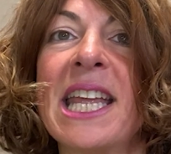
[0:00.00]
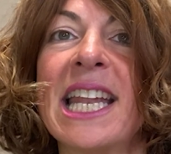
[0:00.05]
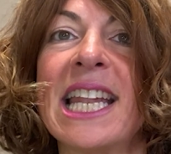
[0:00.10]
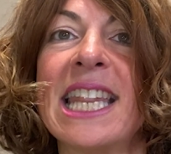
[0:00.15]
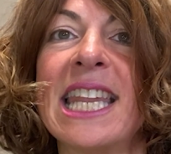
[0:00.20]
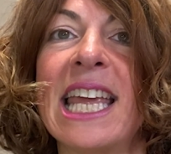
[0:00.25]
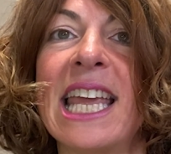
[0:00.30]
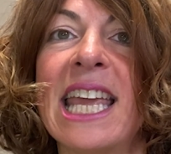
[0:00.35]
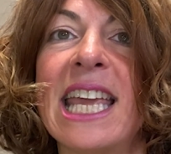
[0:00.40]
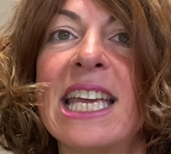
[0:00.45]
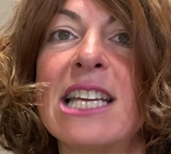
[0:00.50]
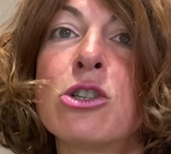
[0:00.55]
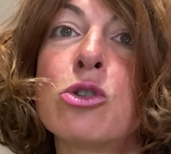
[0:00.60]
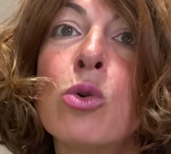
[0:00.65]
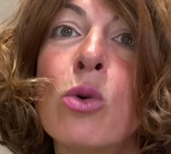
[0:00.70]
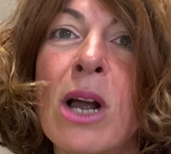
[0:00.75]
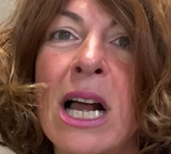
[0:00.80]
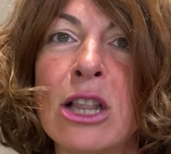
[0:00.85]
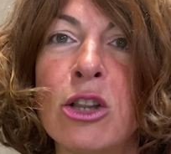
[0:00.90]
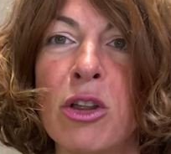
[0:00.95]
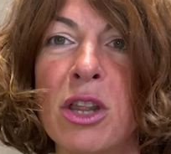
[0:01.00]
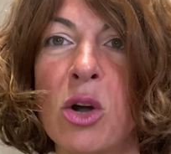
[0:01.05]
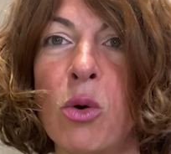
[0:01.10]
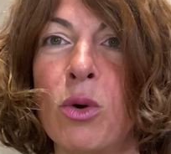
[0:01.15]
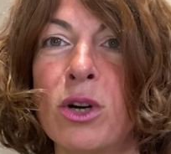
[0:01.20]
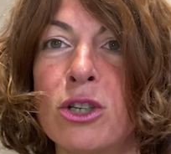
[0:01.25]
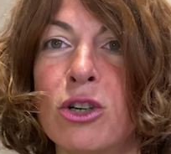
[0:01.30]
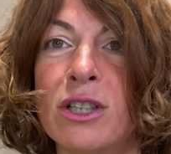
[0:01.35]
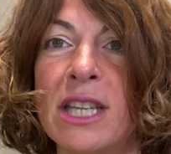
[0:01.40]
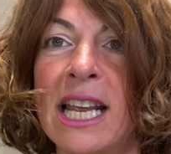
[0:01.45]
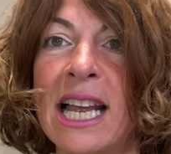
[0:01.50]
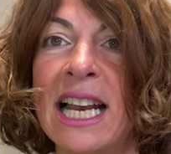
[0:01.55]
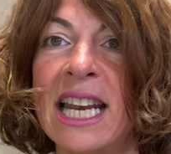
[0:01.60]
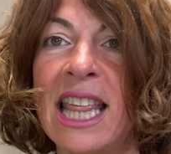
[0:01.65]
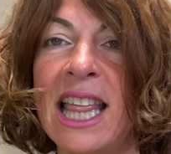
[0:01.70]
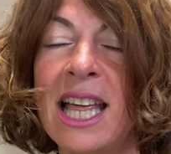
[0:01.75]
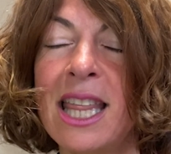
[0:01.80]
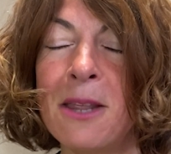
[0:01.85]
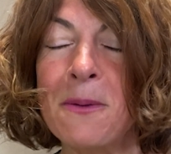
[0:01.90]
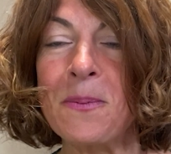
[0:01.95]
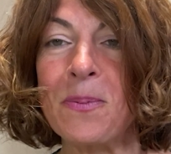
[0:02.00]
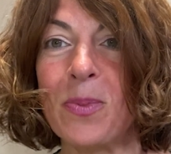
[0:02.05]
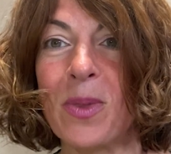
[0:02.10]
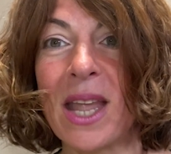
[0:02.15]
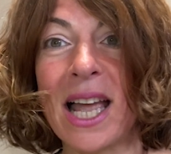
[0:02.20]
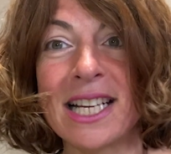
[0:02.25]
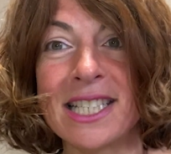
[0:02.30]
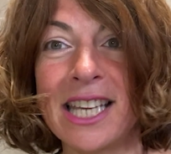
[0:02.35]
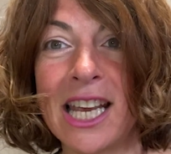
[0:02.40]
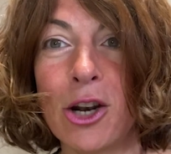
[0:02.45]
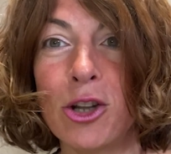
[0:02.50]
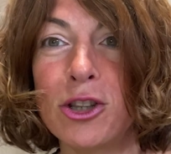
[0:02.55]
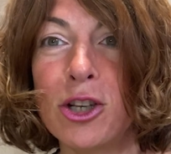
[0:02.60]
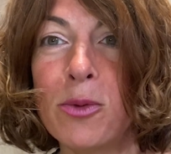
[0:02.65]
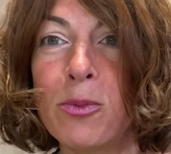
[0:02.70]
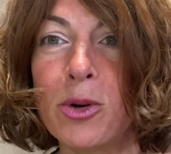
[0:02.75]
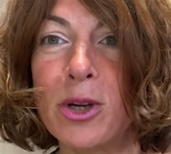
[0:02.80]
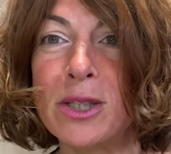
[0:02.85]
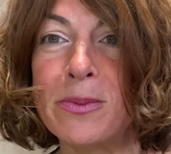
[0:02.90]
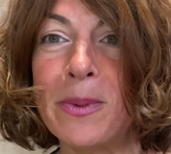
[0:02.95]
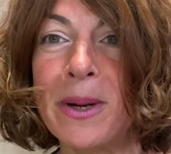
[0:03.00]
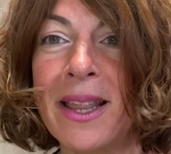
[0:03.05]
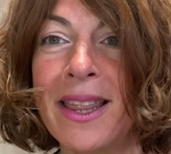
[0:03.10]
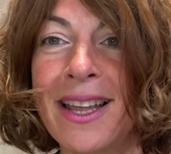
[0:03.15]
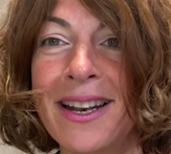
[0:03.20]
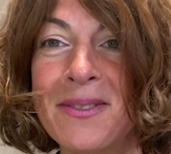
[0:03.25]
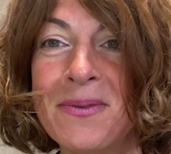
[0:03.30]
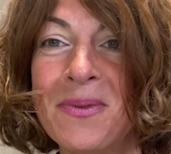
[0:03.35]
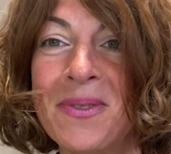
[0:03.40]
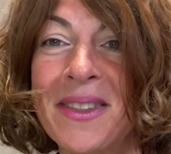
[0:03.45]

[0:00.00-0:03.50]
de qué es un caldo de huesos de calidad, así que no te lo puedes perder.